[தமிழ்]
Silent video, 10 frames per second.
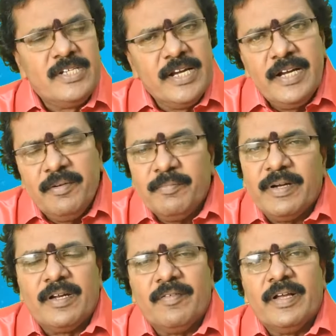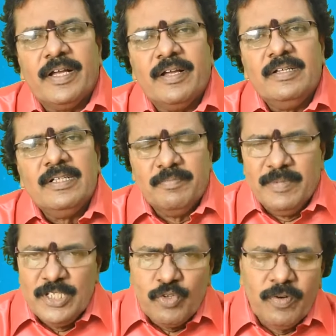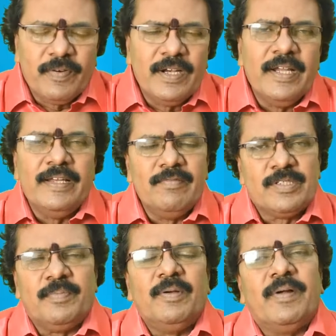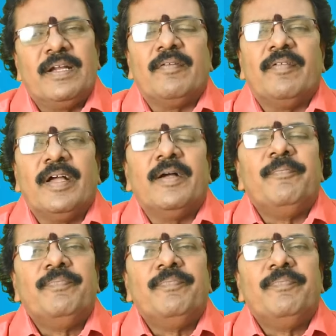ட்ரேடிங் பண்ணுறவங்க மியூச்சுவல் ஃபண்டில் இன்வெஸ்ட்மெண்ட் பண்ணுறவங்க